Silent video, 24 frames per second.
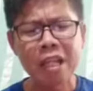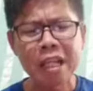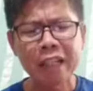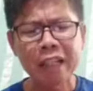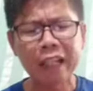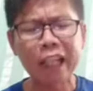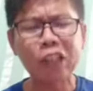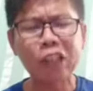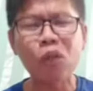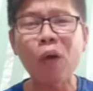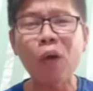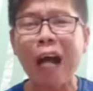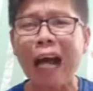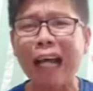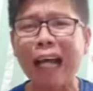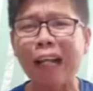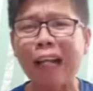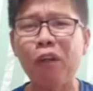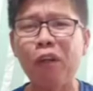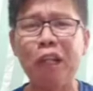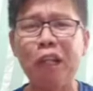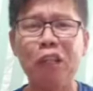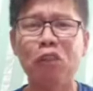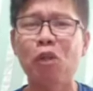na itong
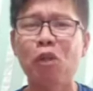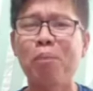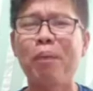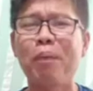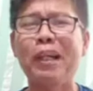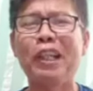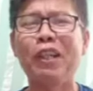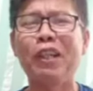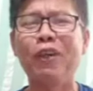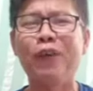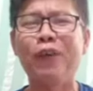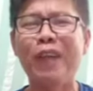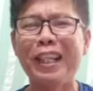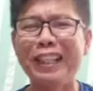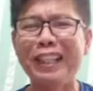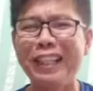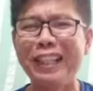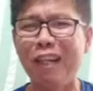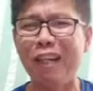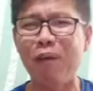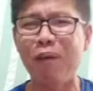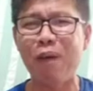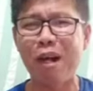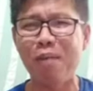araw na ito, Panginoon, ay
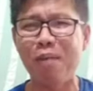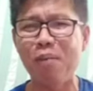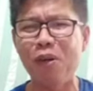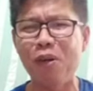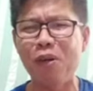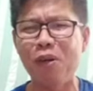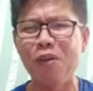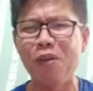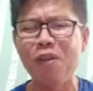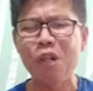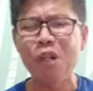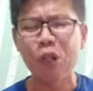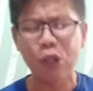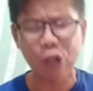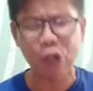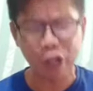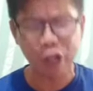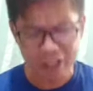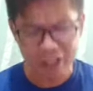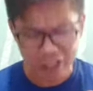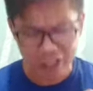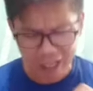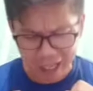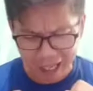ginawa mo.
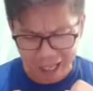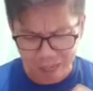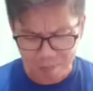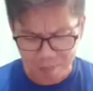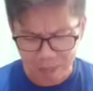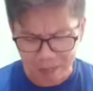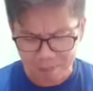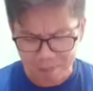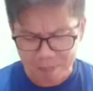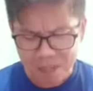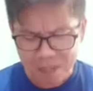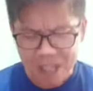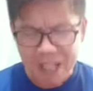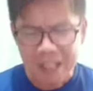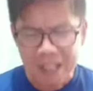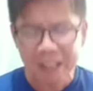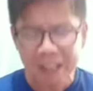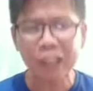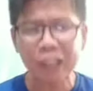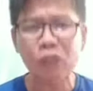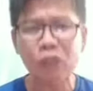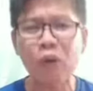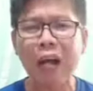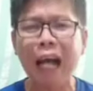Lord, salamat
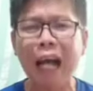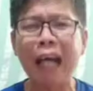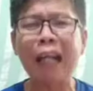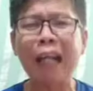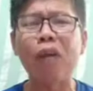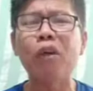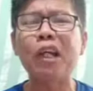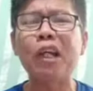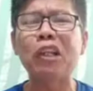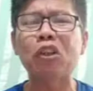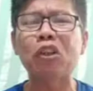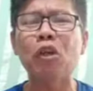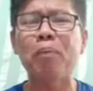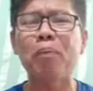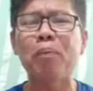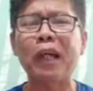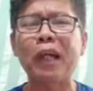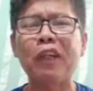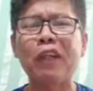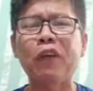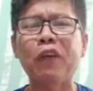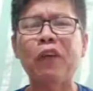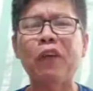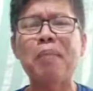na itong araw na ito,
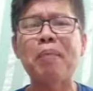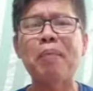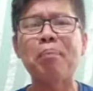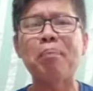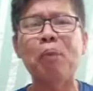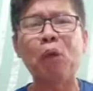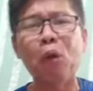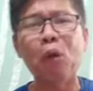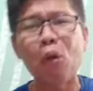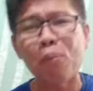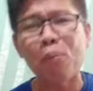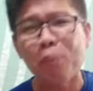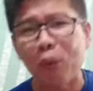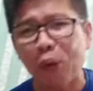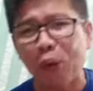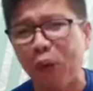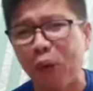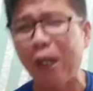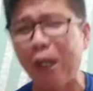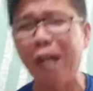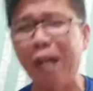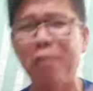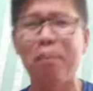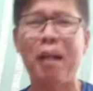Panginoon, ay
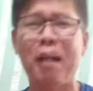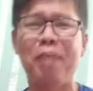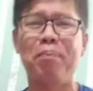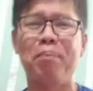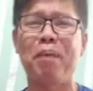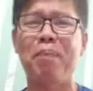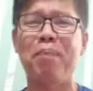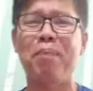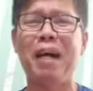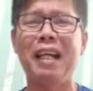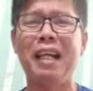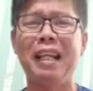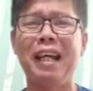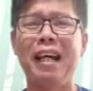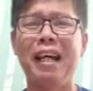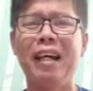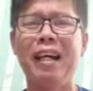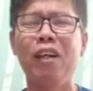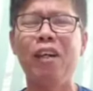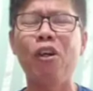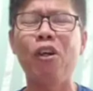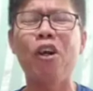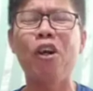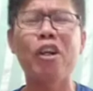punong-puno ng pagpapala.
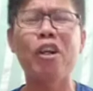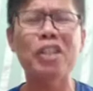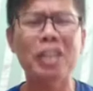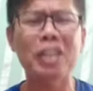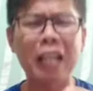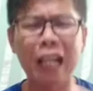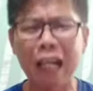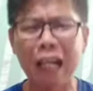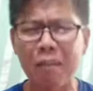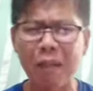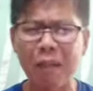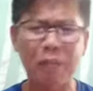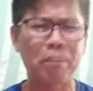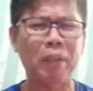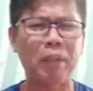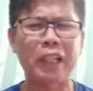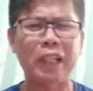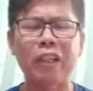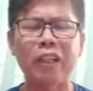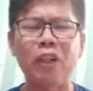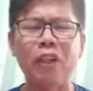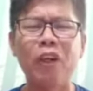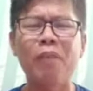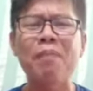Lord, salamat,
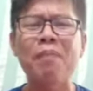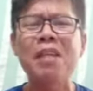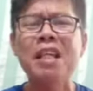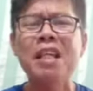Panginoon,